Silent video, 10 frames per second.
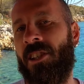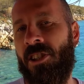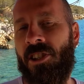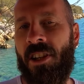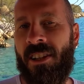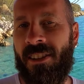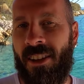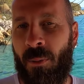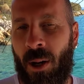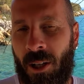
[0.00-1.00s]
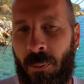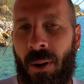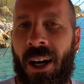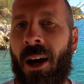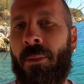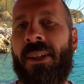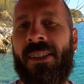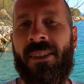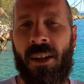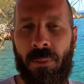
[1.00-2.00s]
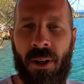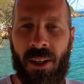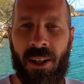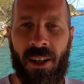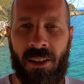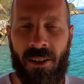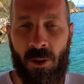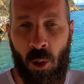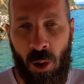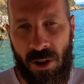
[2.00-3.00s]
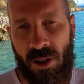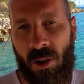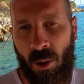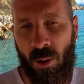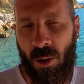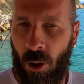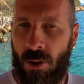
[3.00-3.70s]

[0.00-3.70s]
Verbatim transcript: geçireceğiniz zamanı bayağı bir ızdırap haline getirir. Çok sıcak olur.